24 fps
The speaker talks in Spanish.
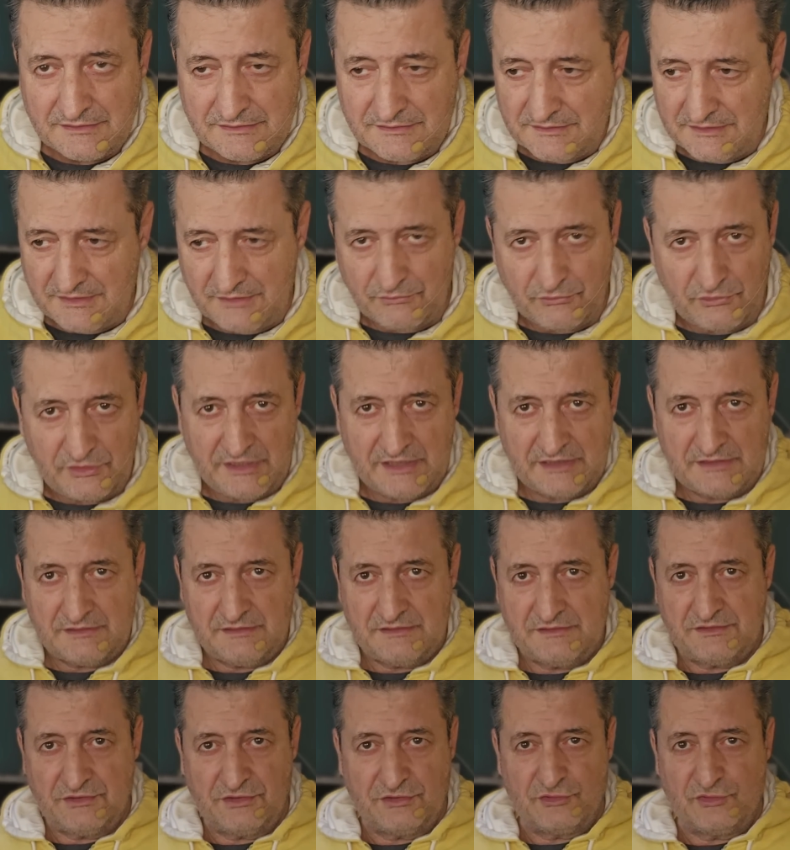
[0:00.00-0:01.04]
Si voy a
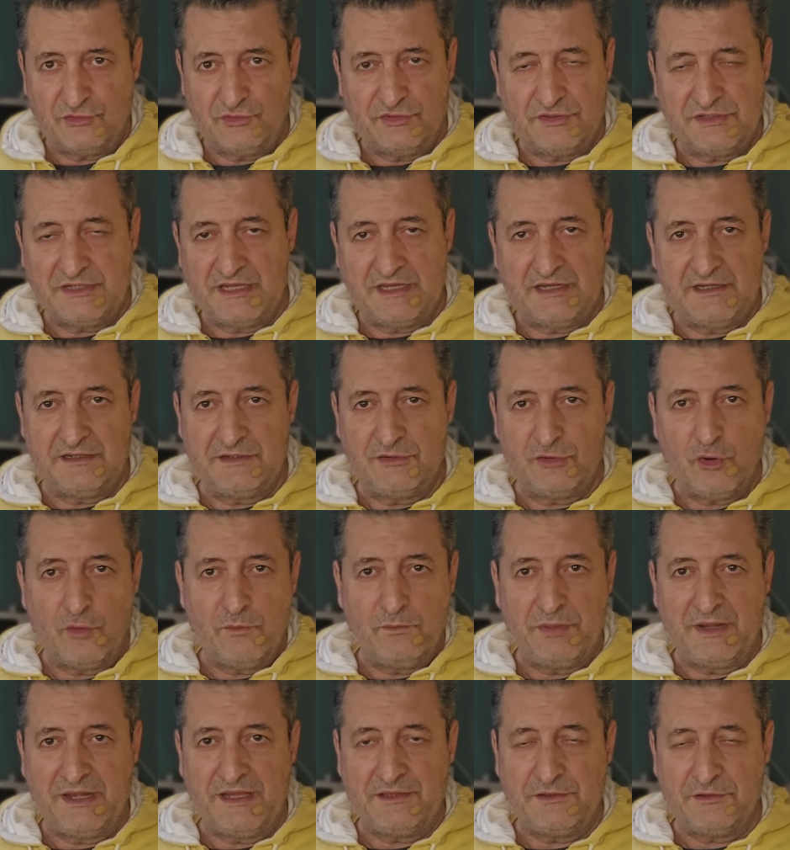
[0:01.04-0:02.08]
sos un ser
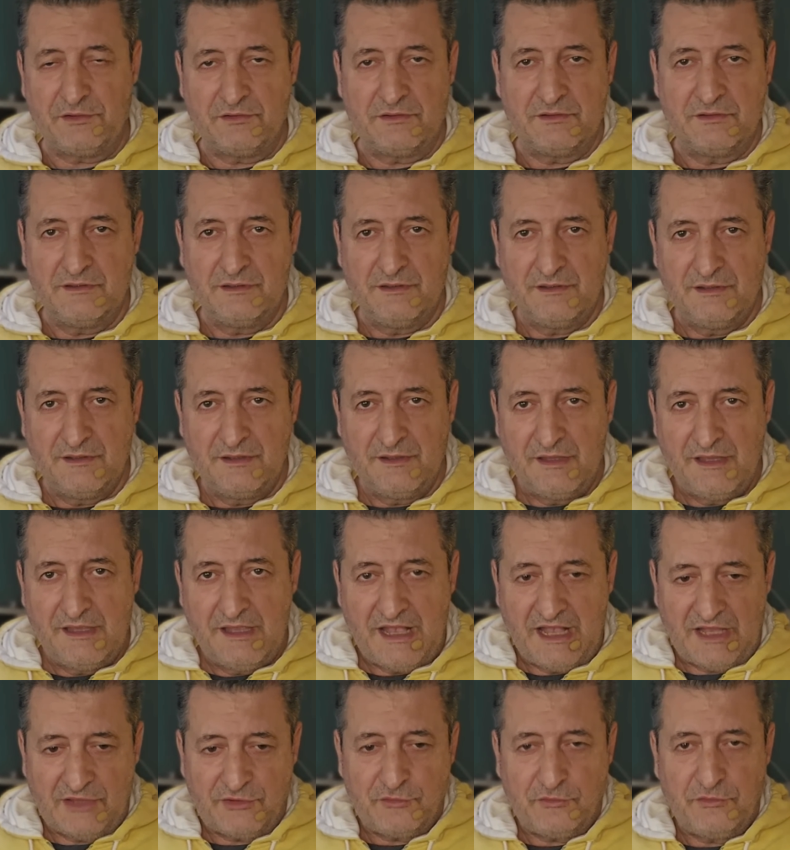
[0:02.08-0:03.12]
completo.
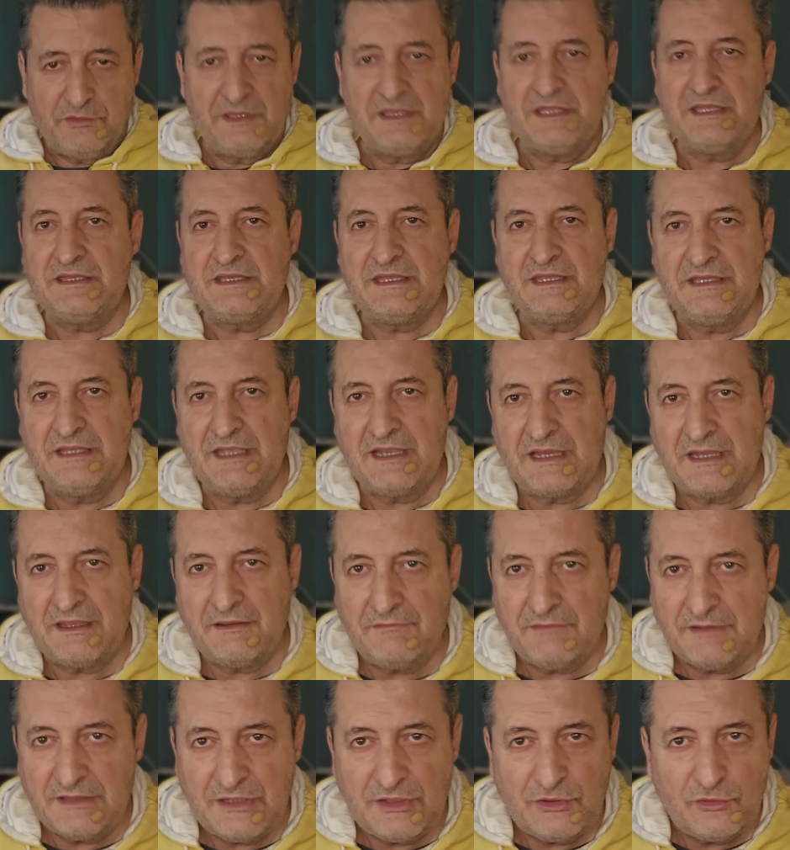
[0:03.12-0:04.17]
A tu vida tiene que
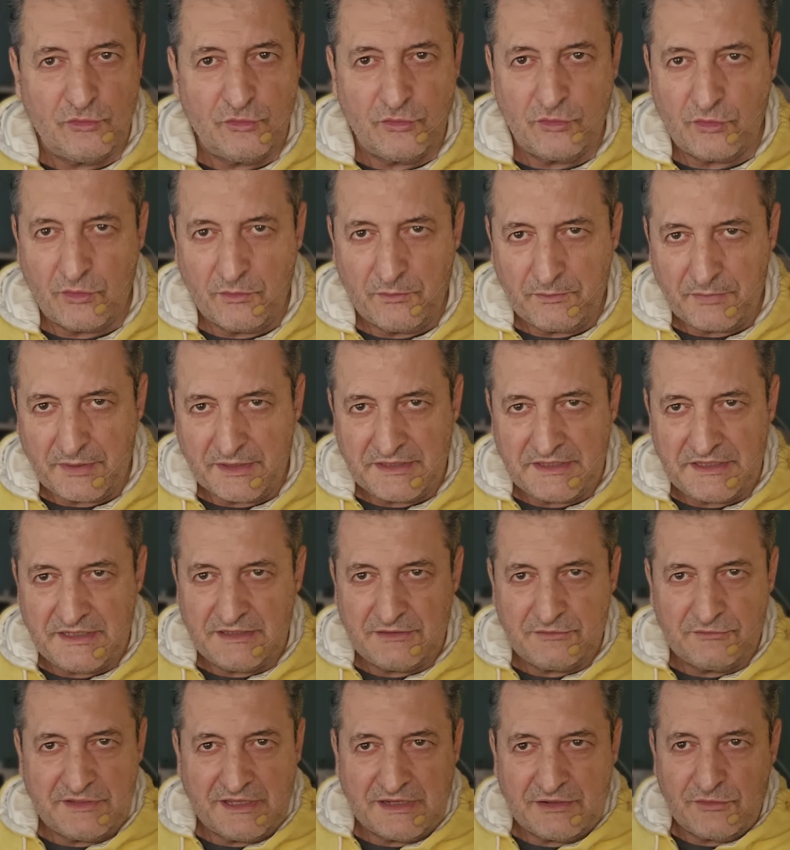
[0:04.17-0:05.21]
venir un
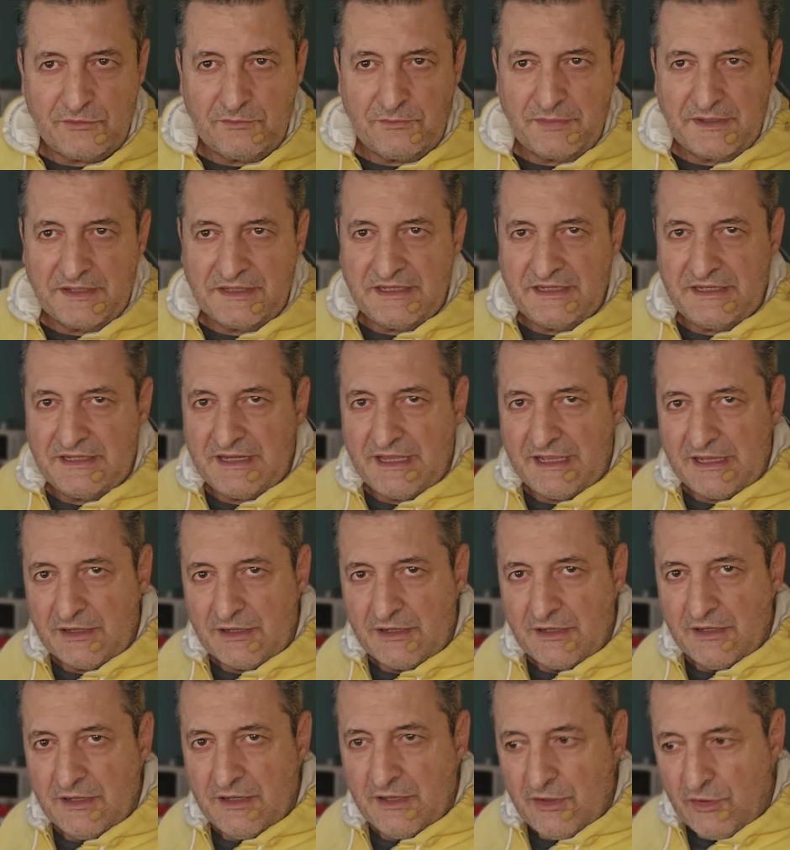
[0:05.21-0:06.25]
compañero, una compañera,
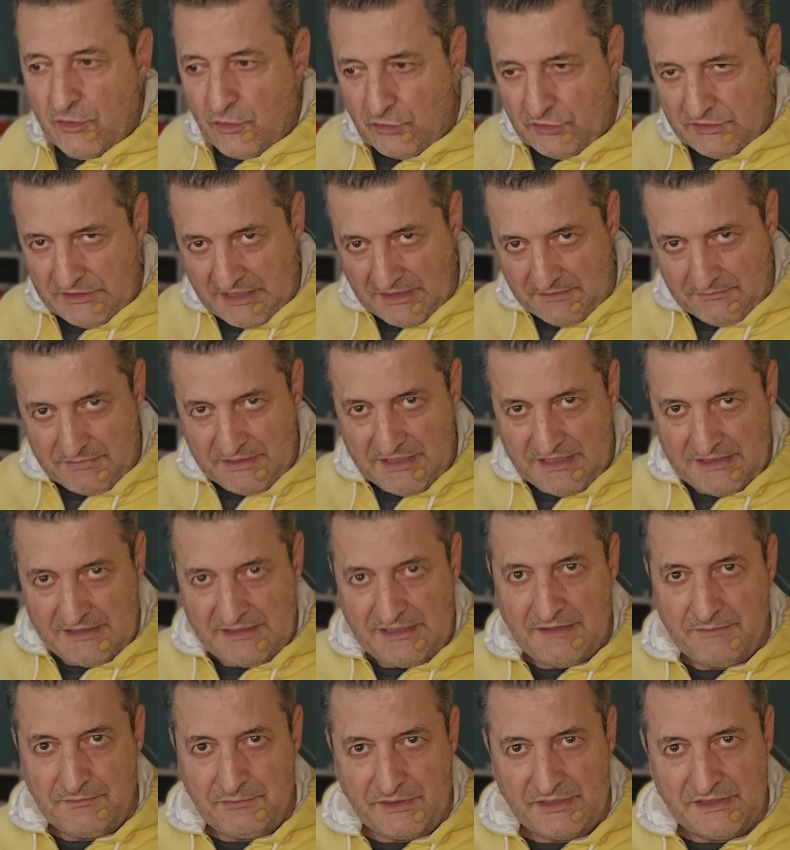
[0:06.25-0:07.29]
también
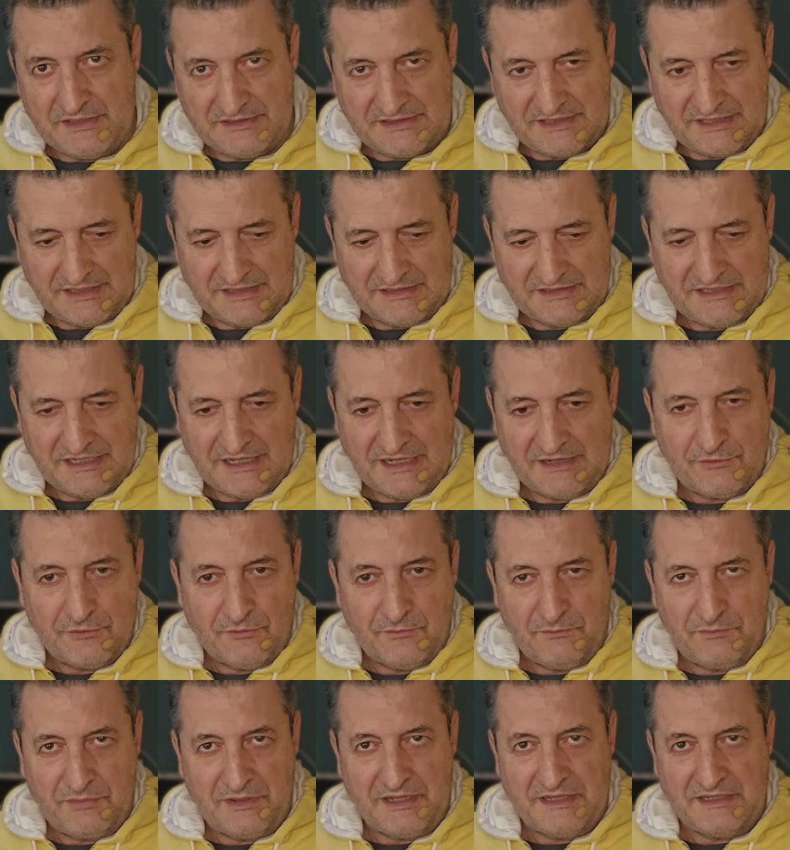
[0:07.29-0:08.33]
que piense que sea
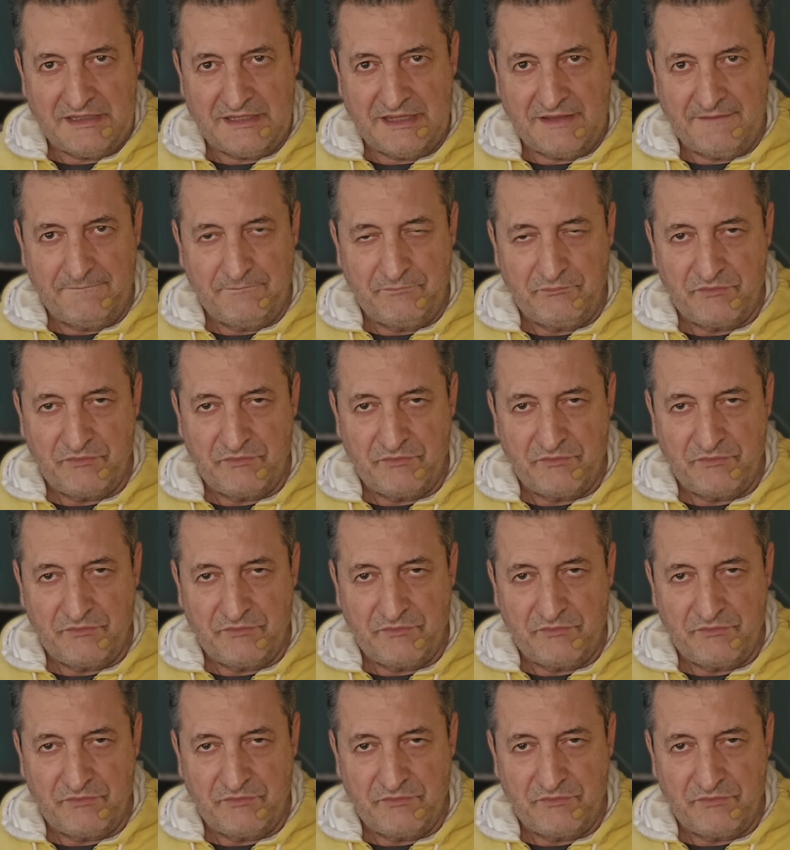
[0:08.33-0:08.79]
completa.